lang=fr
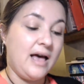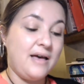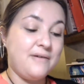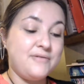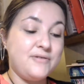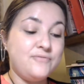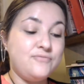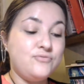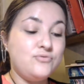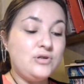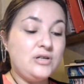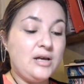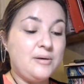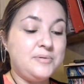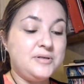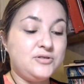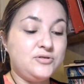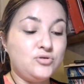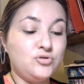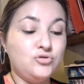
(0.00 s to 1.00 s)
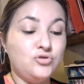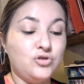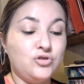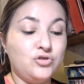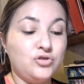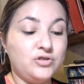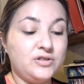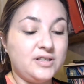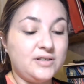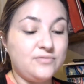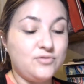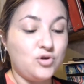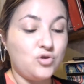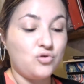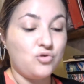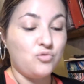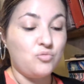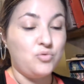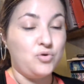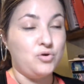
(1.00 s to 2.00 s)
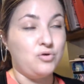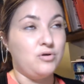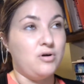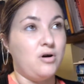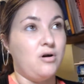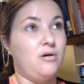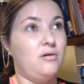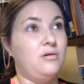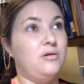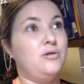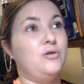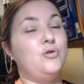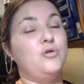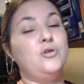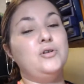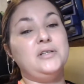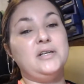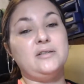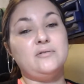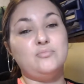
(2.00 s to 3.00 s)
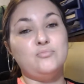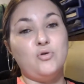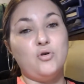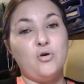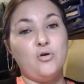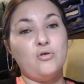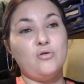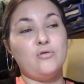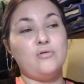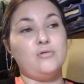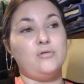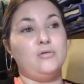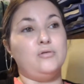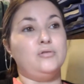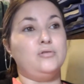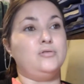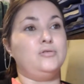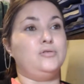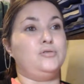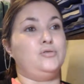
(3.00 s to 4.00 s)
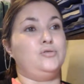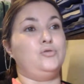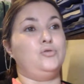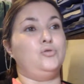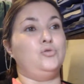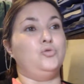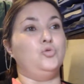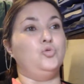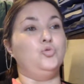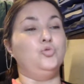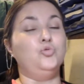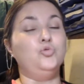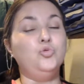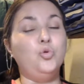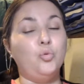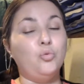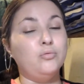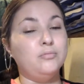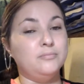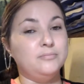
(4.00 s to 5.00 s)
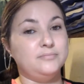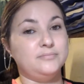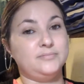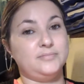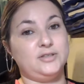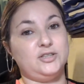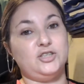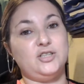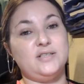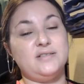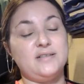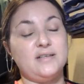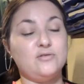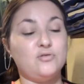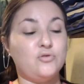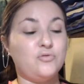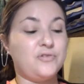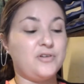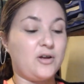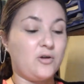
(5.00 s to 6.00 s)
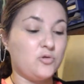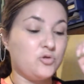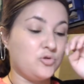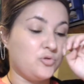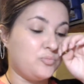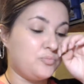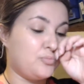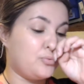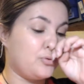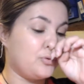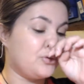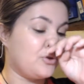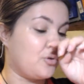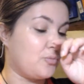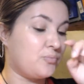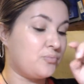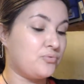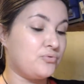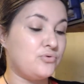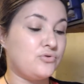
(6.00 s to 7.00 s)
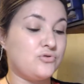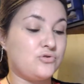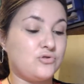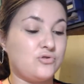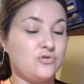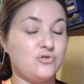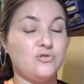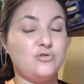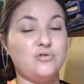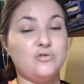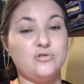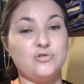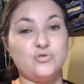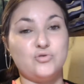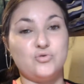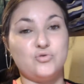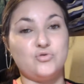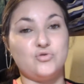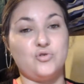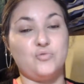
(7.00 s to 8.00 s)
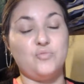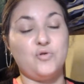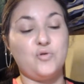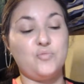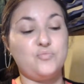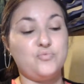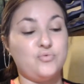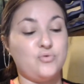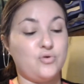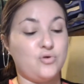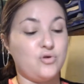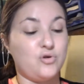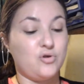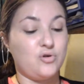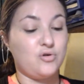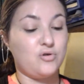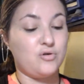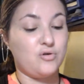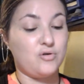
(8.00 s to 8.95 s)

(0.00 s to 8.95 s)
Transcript: Avez-vous l'habitude de noter vos combos euh, Honnêtement, euh, non. J'essaye de le faire de plus en plus, justement, pour,